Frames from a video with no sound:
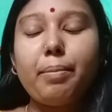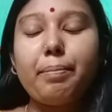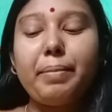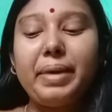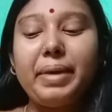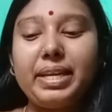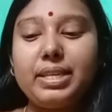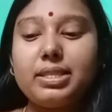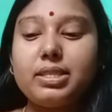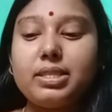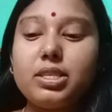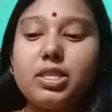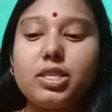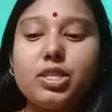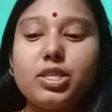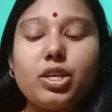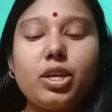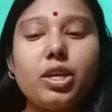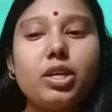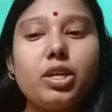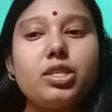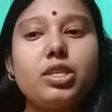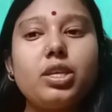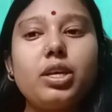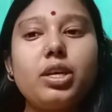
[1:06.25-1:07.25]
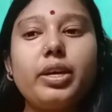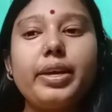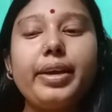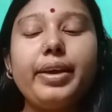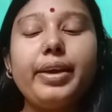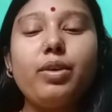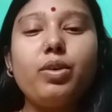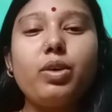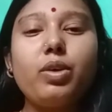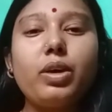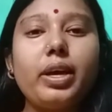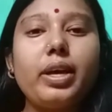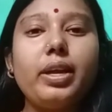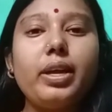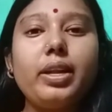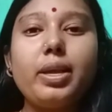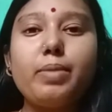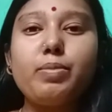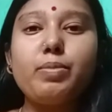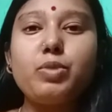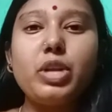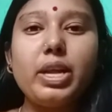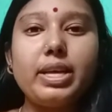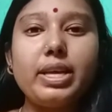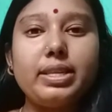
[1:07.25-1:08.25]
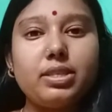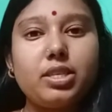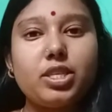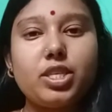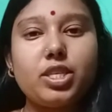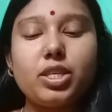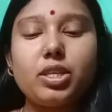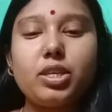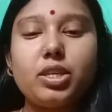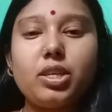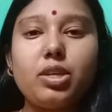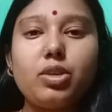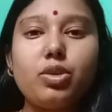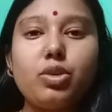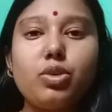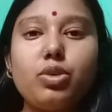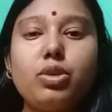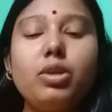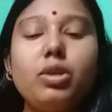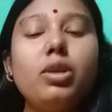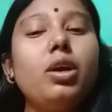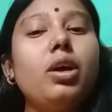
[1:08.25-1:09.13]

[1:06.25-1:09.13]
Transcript: মেডিসিনের সঙ্গে সঙ্গে ওকে নেবুলাইজেশনেরও